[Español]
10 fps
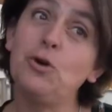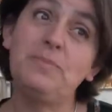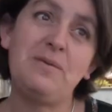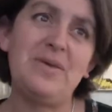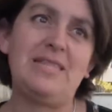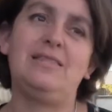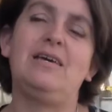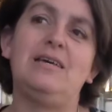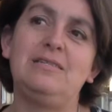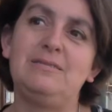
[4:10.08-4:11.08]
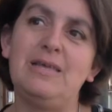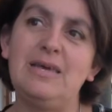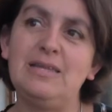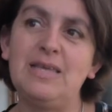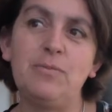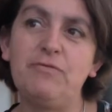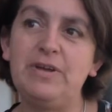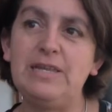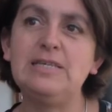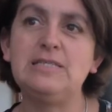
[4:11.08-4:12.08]
optimistas, eh, estamos
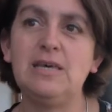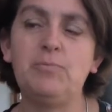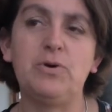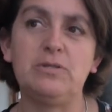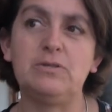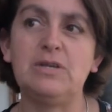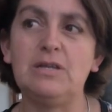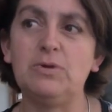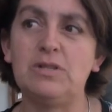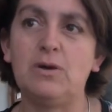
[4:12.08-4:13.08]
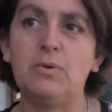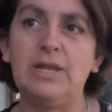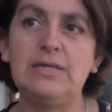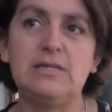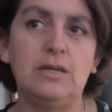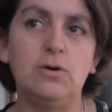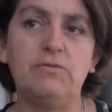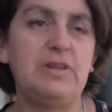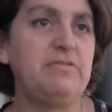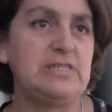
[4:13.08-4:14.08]
felices puesto que nuestra escuela
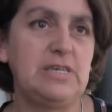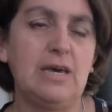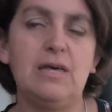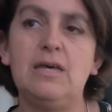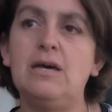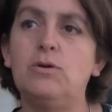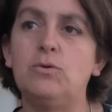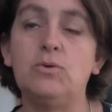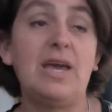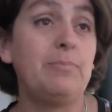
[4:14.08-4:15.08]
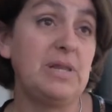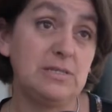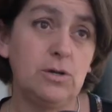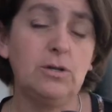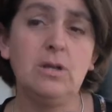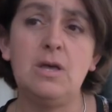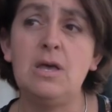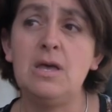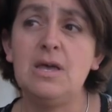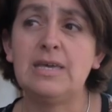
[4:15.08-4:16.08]
salió beneficiada con una ampliación
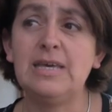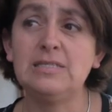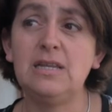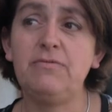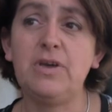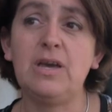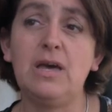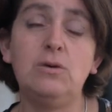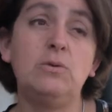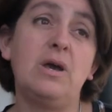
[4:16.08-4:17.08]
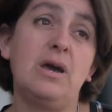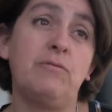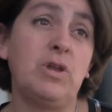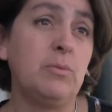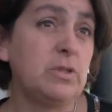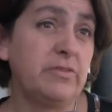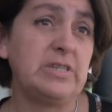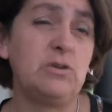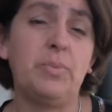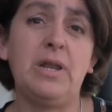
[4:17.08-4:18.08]
que ha significado una buena
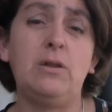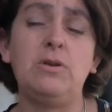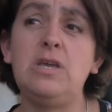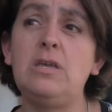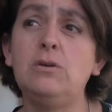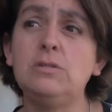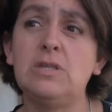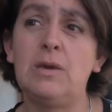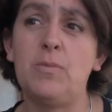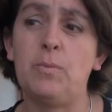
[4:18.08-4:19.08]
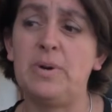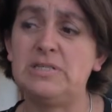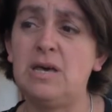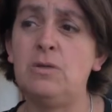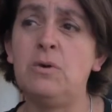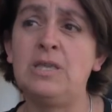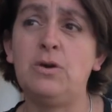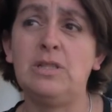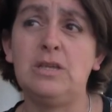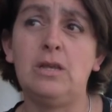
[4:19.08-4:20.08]
motivación para los niños. Hemos pasado
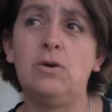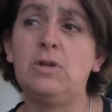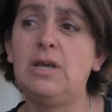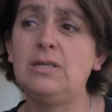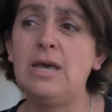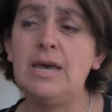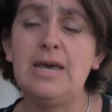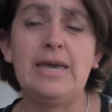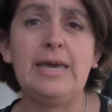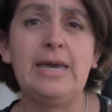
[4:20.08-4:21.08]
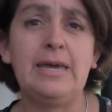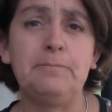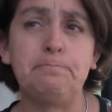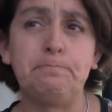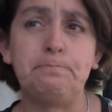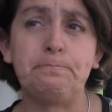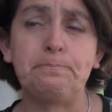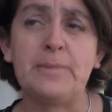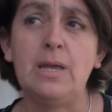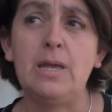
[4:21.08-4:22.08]
años anteriores em,